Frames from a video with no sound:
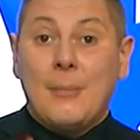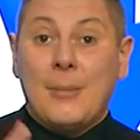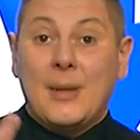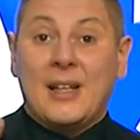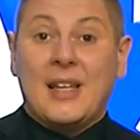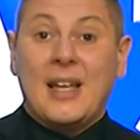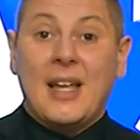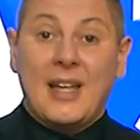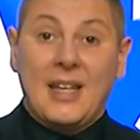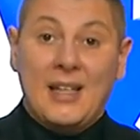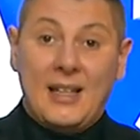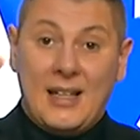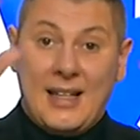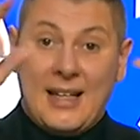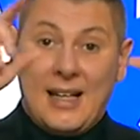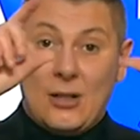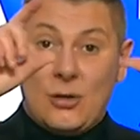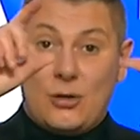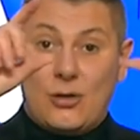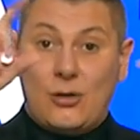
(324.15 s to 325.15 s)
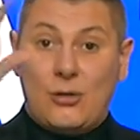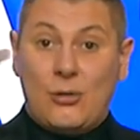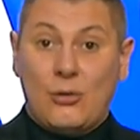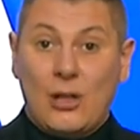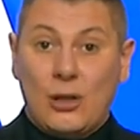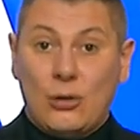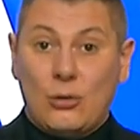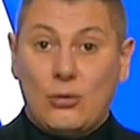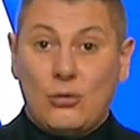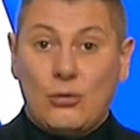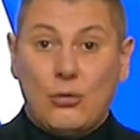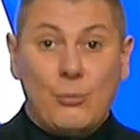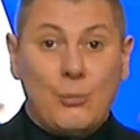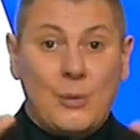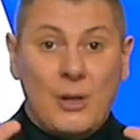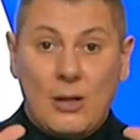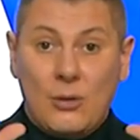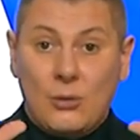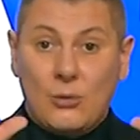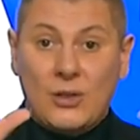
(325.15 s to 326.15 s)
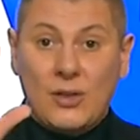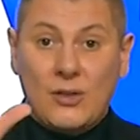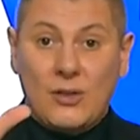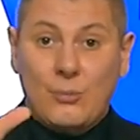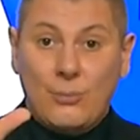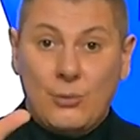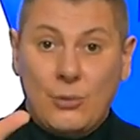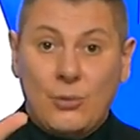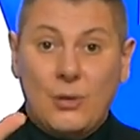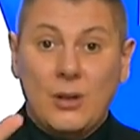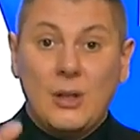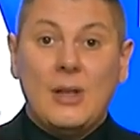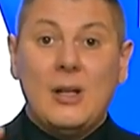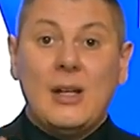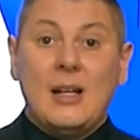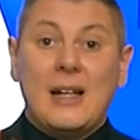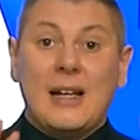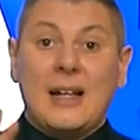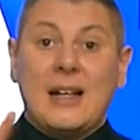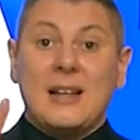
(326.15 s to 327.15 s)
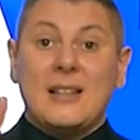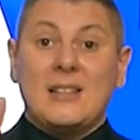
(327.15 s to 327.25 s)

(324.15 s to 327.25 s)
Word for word: perché il cassonetto sopra non serve più, la